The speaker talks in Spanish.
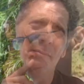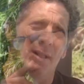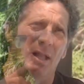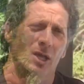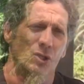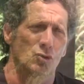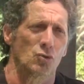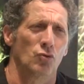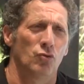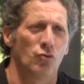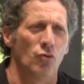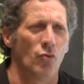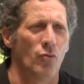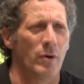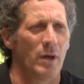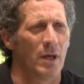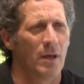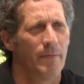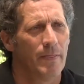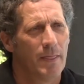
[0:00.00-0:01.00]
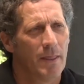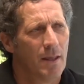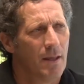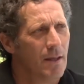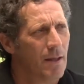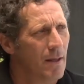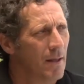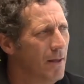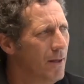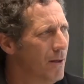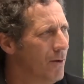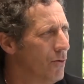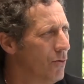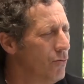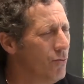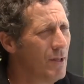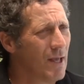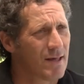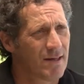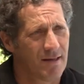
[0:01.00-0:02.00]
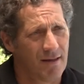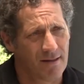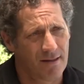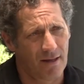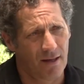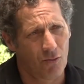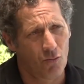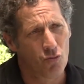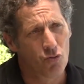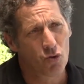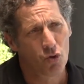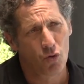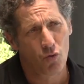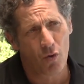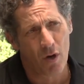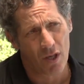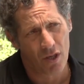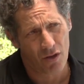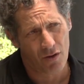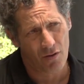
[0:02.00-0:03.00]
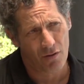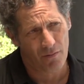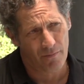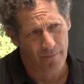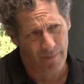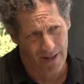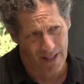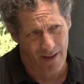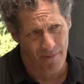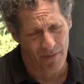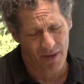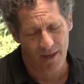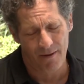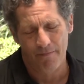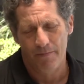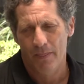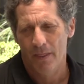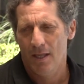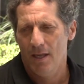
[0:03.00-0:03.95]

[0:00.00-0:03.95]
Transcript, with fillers: Mira, yo tuve una un sueño, para mí,